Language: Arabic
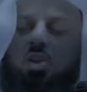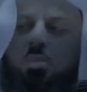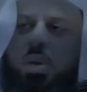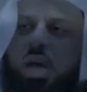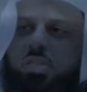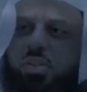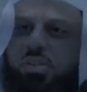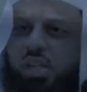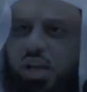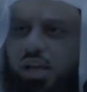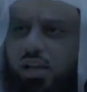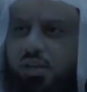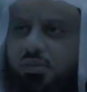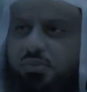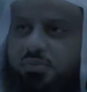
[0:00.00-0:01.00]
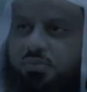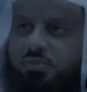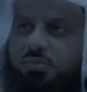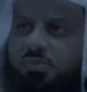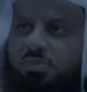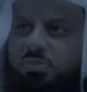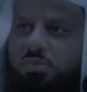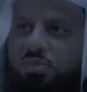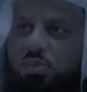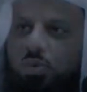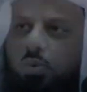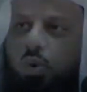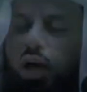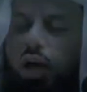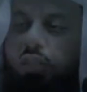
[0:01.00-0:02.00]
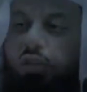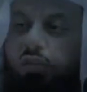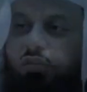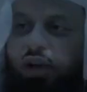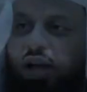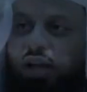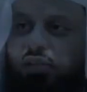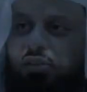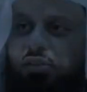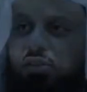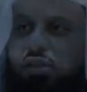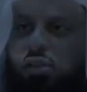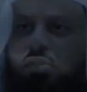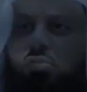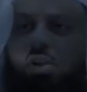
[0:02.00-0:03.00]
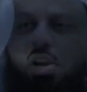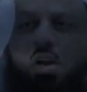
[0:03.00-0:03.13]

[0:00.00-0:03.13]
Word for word: يدعو بهذه الطريقه وهذه فقط في